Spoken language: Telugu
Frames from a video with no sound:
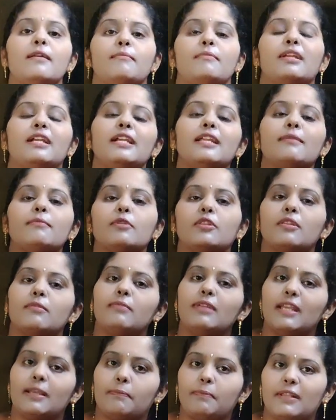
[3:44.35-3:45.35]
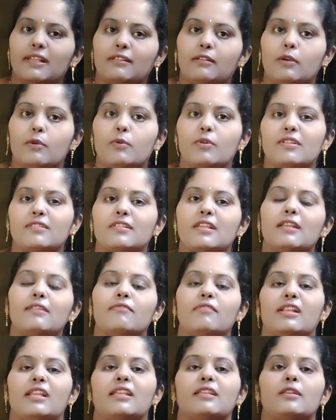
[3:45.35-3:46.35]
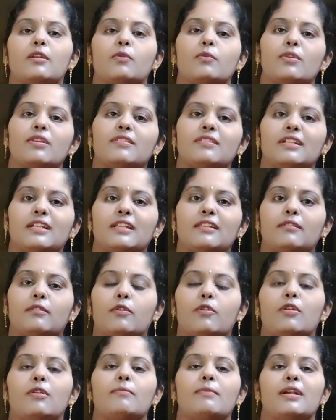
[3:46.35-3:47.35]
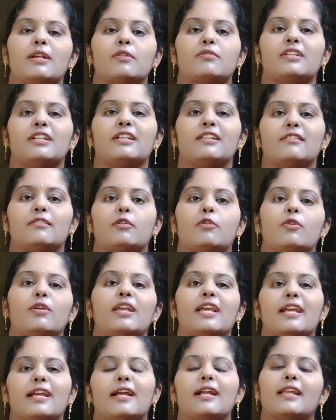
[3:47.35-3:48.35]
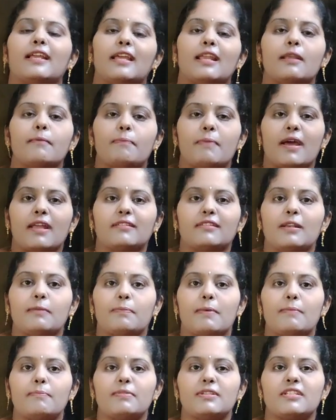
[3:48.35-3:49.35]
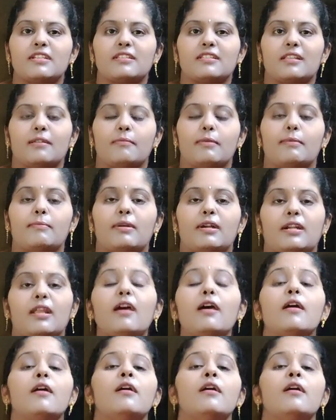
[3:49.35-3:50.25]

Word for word: మీరు ఇండియా మొత్తంలో ఏ ప్లేస్ లో ఉన్నా సరే విలేజ్ లో ఉన్న సిటీస్ లో ఉన్న మెట్రో సిటీస్ లో ఉన్న ఎక్కడికైనా పార్సల్ పంపించేస్తాం అనమాట